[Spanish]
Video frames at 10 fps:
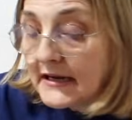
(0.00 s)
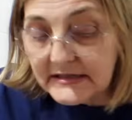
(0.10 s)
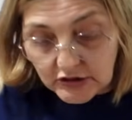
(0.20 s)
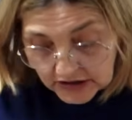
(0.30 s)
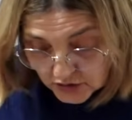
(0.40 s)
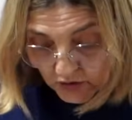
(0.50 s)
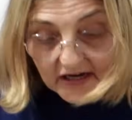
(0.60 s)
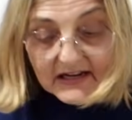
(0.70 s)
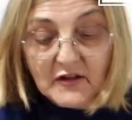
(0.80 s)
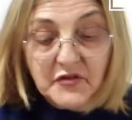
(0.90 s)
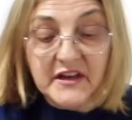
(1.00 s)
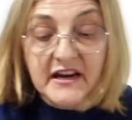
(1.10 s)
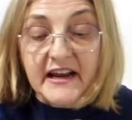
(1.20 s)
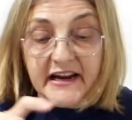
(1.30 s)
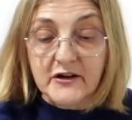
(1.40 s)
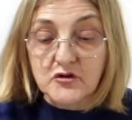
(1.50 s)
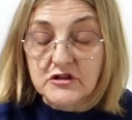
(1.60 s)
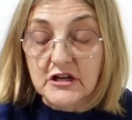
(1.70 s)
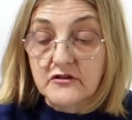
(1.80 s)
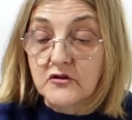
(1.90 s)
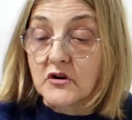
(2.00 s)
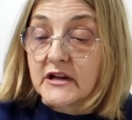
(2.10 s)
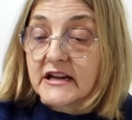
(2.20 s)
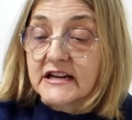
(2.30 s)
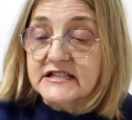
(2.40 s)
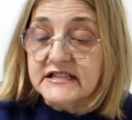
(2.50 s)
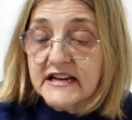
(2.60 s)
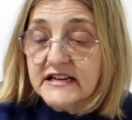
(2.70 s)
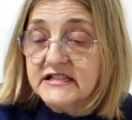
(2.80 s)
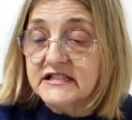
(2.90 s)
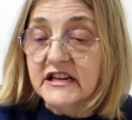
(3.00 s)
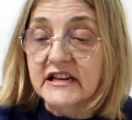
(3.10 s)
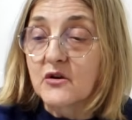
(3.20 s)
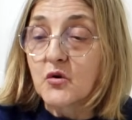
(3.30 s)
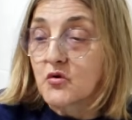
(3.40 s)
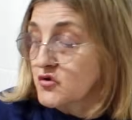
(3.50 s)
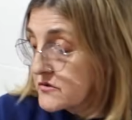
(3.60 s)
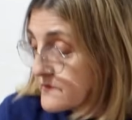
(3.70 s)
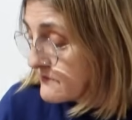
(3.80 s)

¿Eso qué quiere decir? Que no entiendo. Esta es de ojos.